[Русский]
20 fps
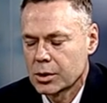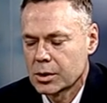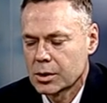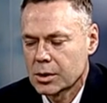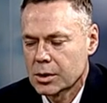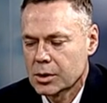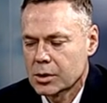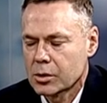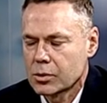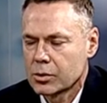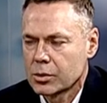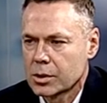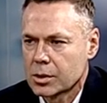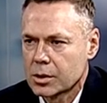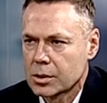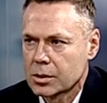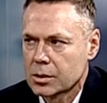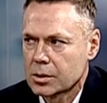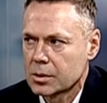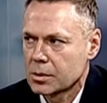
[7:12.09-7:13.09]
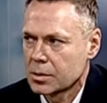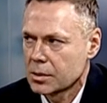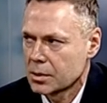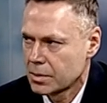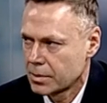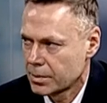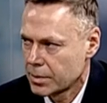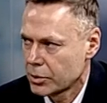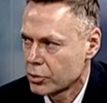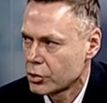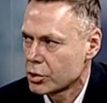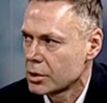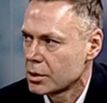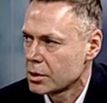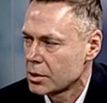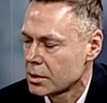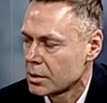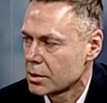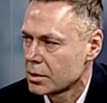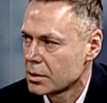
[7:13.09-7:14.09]
застройки,
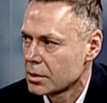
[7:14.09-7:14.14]
площадь,